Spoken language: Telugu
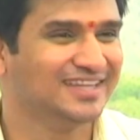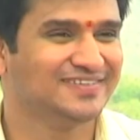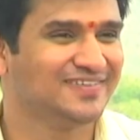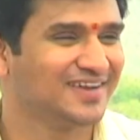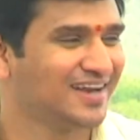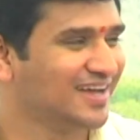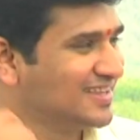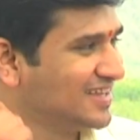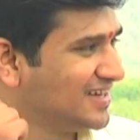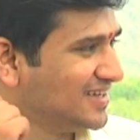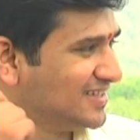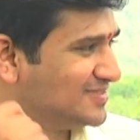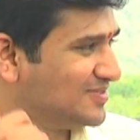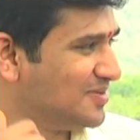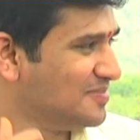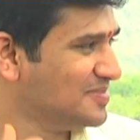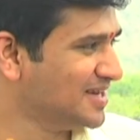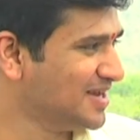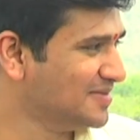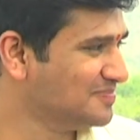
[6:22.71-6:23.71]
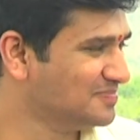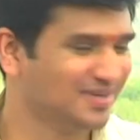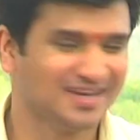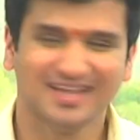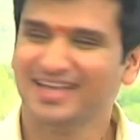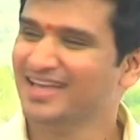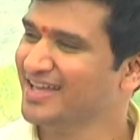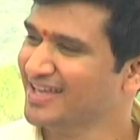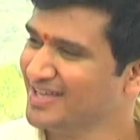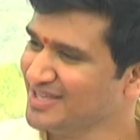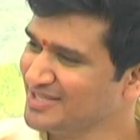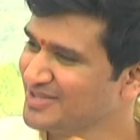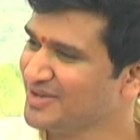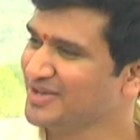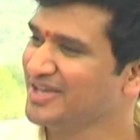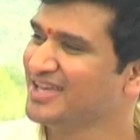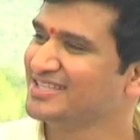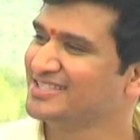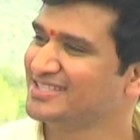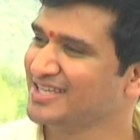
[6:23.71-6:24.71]
అతివరాధర స్వామి టెంపుల్ సో
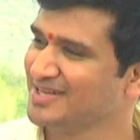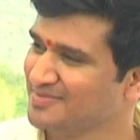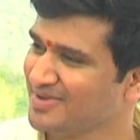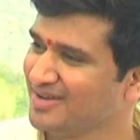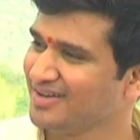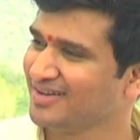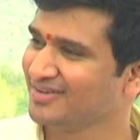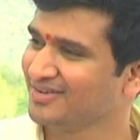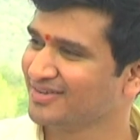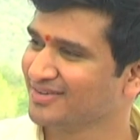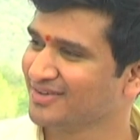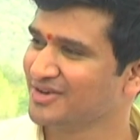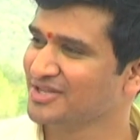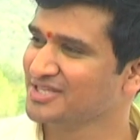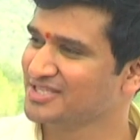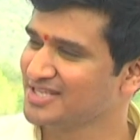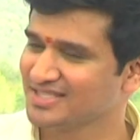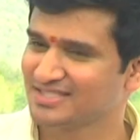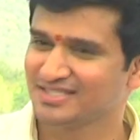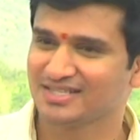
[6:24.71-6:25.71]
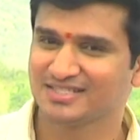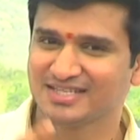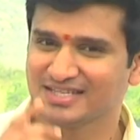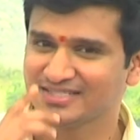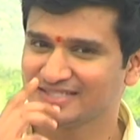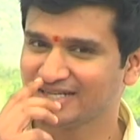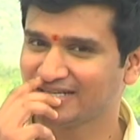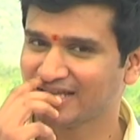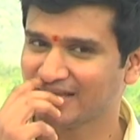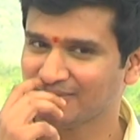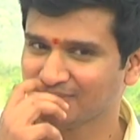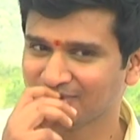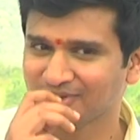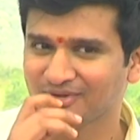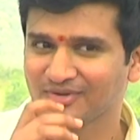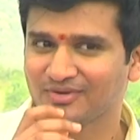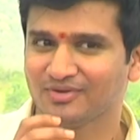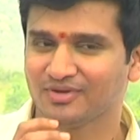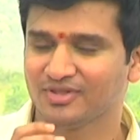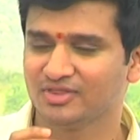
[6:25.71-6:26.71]
ఈ సినిమా గురించి రీసెర్చ్ చేసే
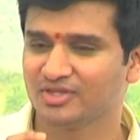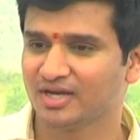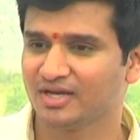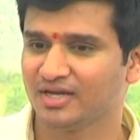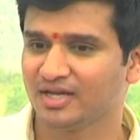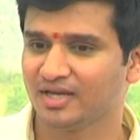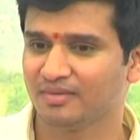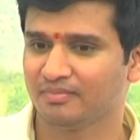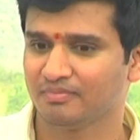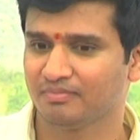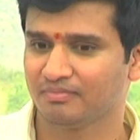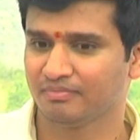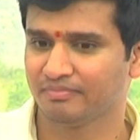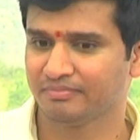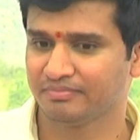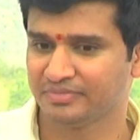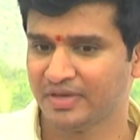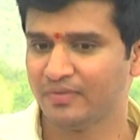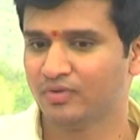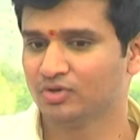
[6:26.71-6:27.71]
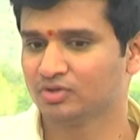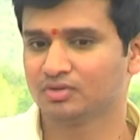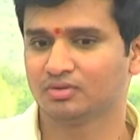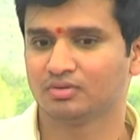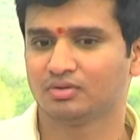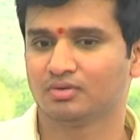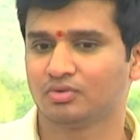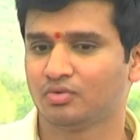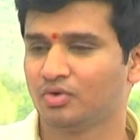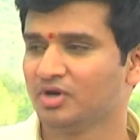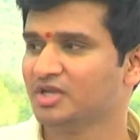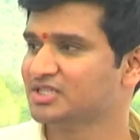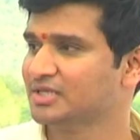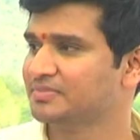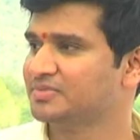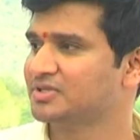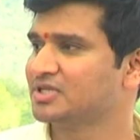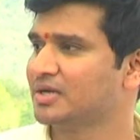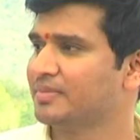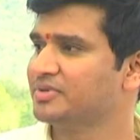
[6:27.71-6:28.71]
టైంలో ఎందుకంటే దేవుడితో కూడిన
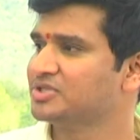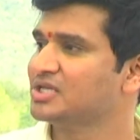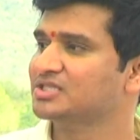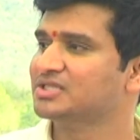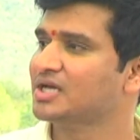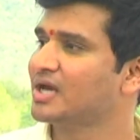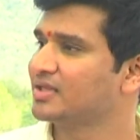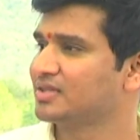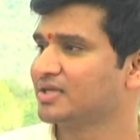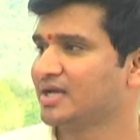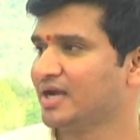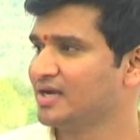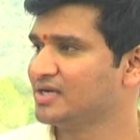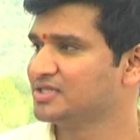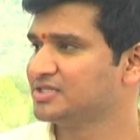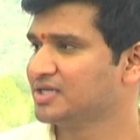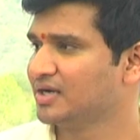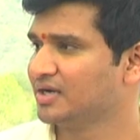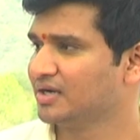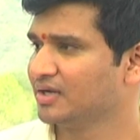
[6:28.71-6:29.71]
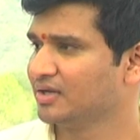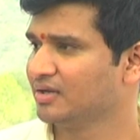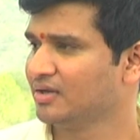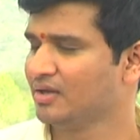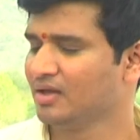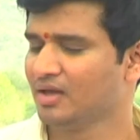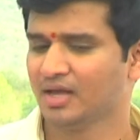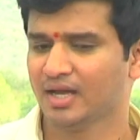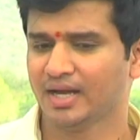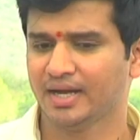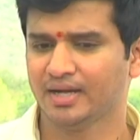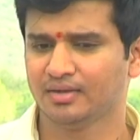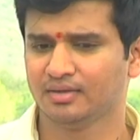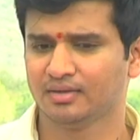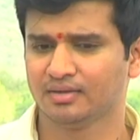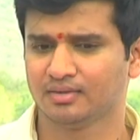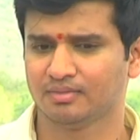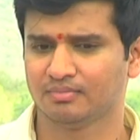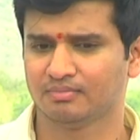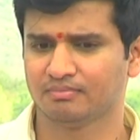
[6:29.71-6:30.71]
సబ్జెక్ట్ కాబట్టి చాలా జాగ్రత్తగా హ్యాండిల్ చేయాలండి
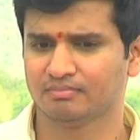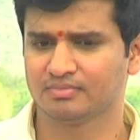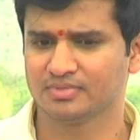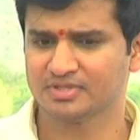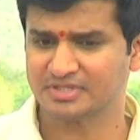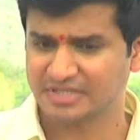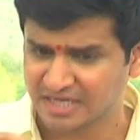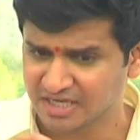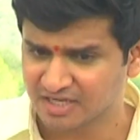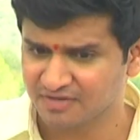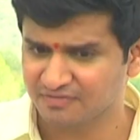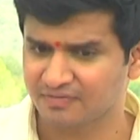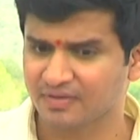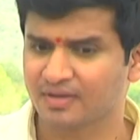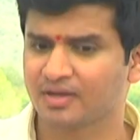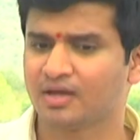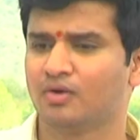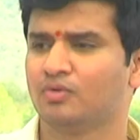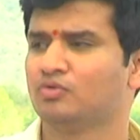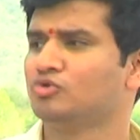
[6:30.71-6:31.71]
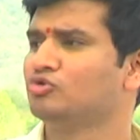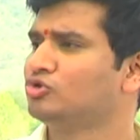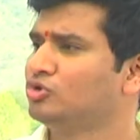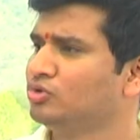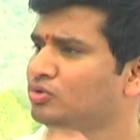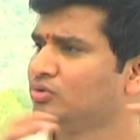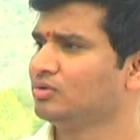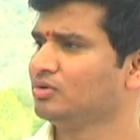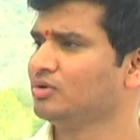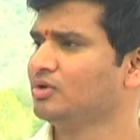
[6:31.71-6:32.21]
అండ్ సైంటిఫిక్గా uh, ఉంటూ